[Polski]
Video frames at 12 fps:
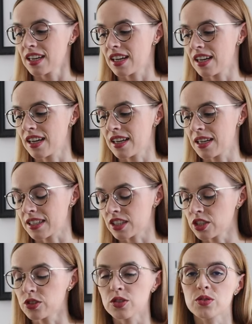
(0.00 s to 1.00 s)
e,
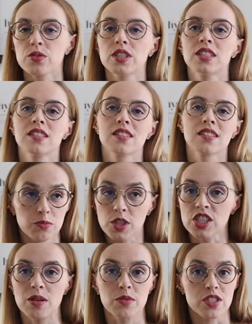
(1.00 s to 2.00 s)
Keto Greens
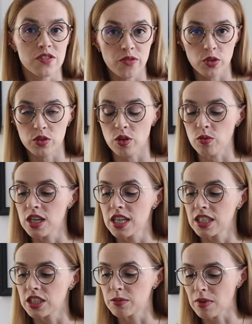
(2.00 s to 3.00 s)
mieszamy z wodą
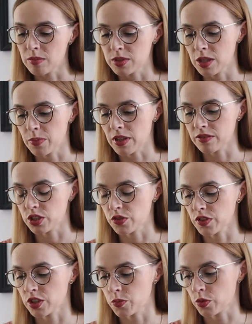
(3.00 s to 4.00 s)
i mamy naprawdę
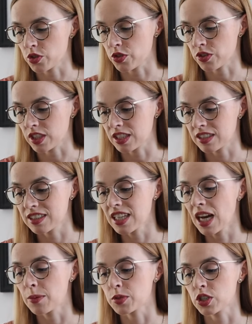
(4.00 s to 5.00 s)
świetny początek
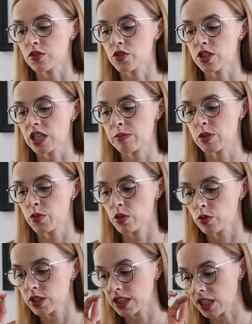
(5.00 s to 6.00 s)
dnia. Przede wszystkim
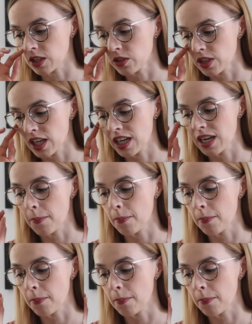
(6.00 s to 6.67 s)
spirulina, chlorella,